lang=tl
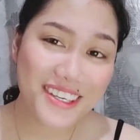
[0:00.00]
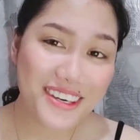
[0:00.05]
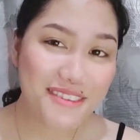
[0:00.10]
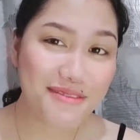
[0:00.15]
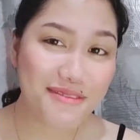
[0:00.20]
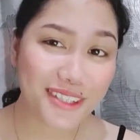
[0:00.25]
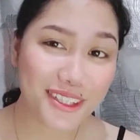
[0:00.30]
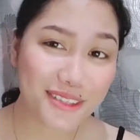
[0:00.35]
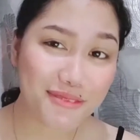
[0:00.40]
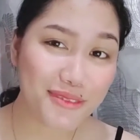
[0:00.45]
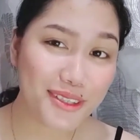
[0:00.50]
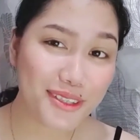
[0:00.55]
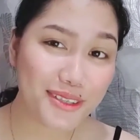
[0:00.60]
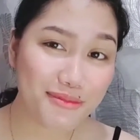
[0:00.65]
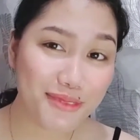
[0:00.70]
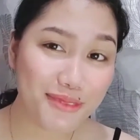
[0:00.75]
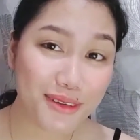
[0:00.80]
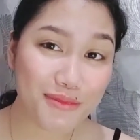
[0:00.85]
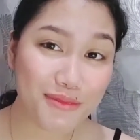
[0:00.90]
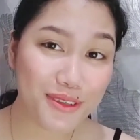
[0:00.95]
Parang
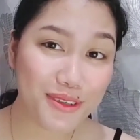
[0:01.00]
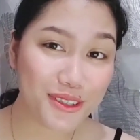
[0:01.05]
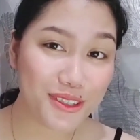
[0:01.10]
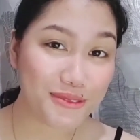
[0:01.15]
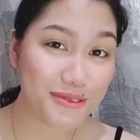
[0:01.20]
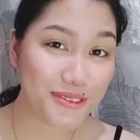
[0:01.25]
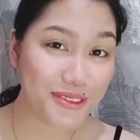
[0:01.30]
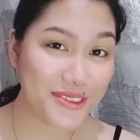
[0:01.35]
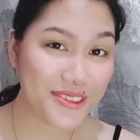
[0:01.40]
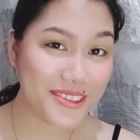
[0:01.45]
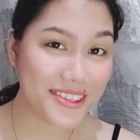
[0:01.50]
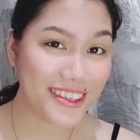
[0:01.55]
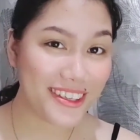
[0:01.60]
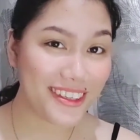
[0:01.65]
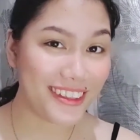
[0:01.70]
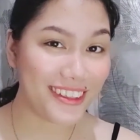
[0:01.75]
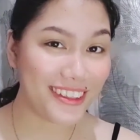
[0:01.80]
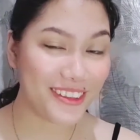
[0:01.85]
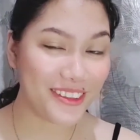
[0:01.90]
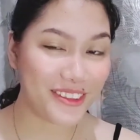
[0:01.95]
binababoy ko naman yung
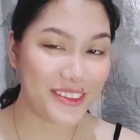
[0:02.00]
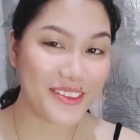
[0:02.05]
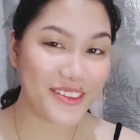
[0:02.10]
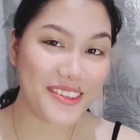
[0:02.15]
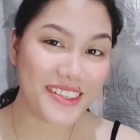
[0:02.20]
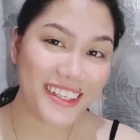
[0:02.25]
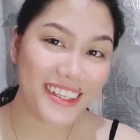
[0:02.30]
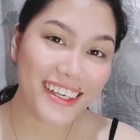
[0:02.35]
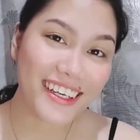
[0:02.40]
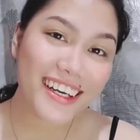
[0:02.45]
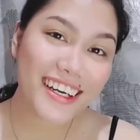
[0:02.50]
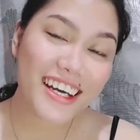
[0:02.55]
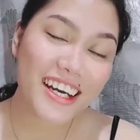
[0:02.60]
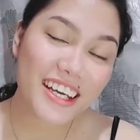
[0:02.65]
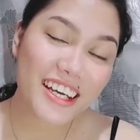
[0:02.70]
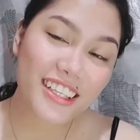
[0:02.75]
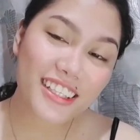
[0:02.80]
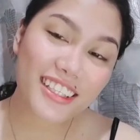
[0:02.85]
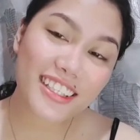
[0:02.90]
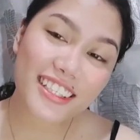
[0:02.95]
sarili.
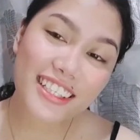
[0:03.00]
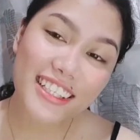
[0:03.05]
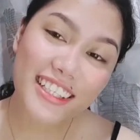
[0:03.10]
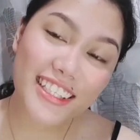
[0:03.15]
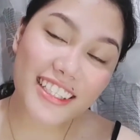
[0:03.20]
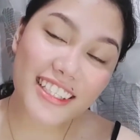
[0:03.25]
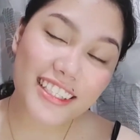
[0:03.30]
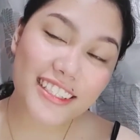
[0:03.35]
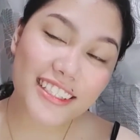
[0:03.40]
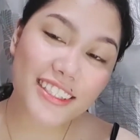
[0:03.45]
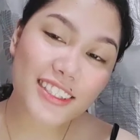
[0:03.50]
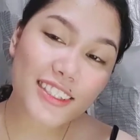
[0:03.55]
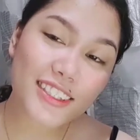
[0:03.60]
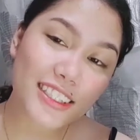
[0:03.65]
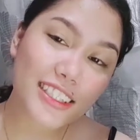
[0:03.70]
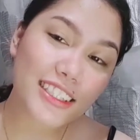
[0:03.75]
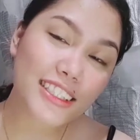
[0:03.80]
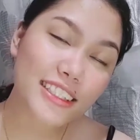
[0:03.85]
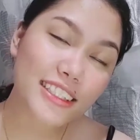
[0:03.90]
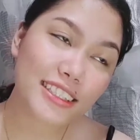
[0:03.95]
Naging ganit,
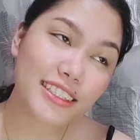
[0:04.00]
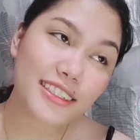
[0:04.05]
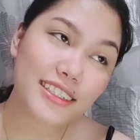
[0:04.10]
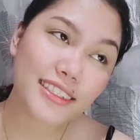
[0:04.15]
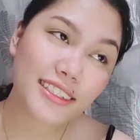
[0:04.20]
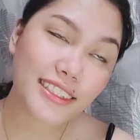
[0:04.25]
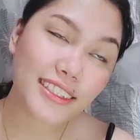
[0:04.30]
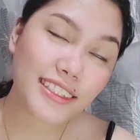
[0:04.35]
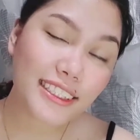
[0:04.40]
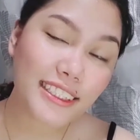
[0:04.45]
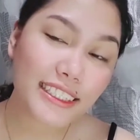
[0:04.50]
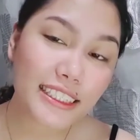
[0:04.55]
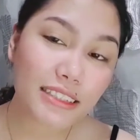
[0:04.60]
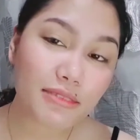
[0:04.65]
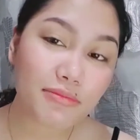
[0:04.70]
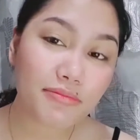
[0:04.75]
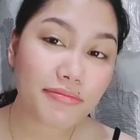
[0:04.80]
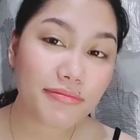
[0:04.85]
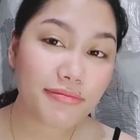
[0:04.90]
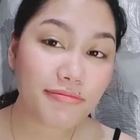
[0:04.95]
naging
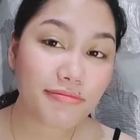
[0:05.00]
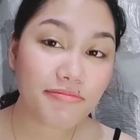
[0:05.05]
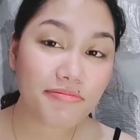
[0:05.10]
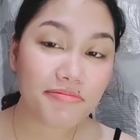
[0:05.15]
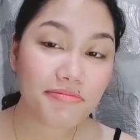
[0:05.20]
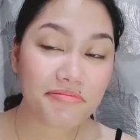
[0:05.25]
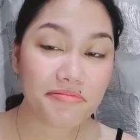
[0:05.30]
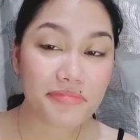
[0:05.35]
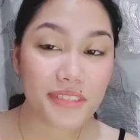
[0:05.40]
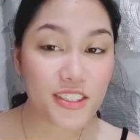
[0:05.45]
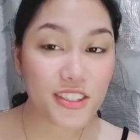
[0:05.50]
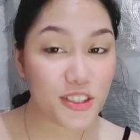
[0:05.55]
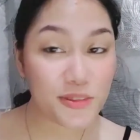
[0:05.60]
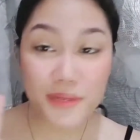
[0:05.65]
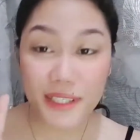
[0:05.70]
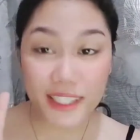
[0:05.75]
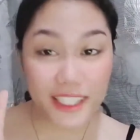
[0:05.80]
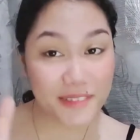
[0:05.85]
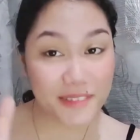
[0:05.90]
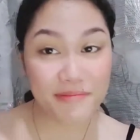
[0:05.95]
medyo
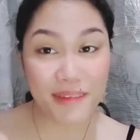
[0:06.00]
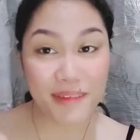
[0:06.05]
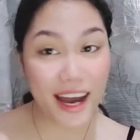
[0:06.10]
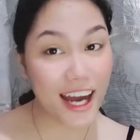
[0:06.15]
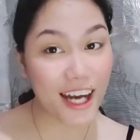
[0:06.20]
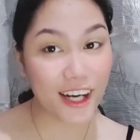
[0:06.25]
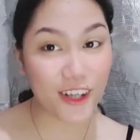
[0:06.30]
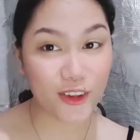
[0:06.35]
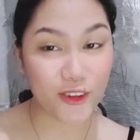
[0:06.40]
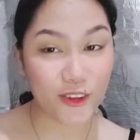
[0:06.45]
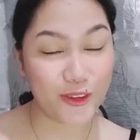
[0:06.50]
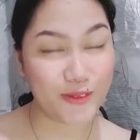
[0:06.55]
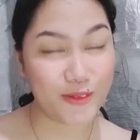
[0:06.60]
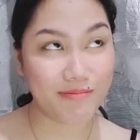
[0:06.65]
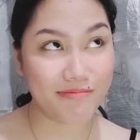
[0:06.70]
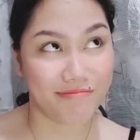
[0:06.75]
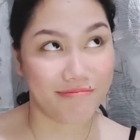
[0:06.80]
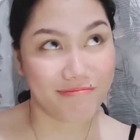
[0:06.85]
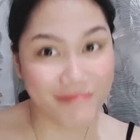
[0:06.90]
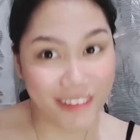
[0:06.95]
mataba ako.
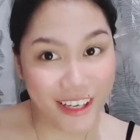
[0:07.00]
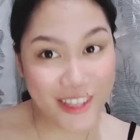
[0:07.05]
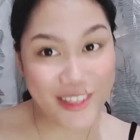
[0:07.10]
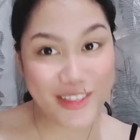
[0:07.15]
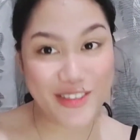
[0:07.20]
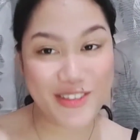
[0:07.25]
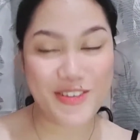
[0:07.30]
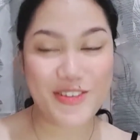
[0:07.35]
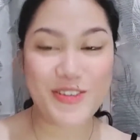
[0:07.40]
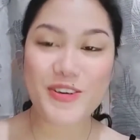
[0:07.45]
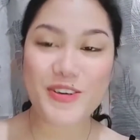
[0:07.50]
Medyo.